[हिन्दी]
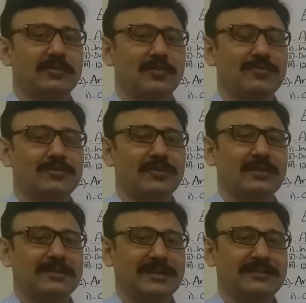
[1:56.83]
तो हम उसको
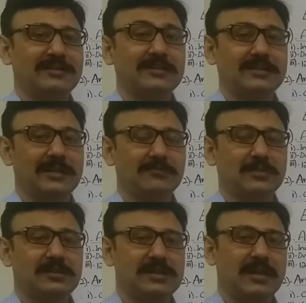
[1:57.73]
एक टेक्निकल नेम
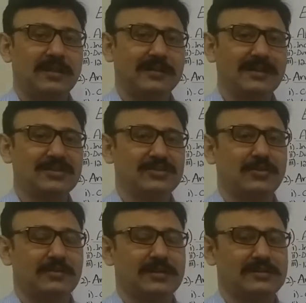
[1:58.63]
देते हैं रेड
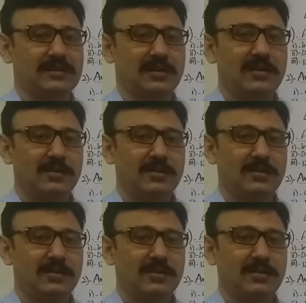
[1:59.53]
शार्टनेस का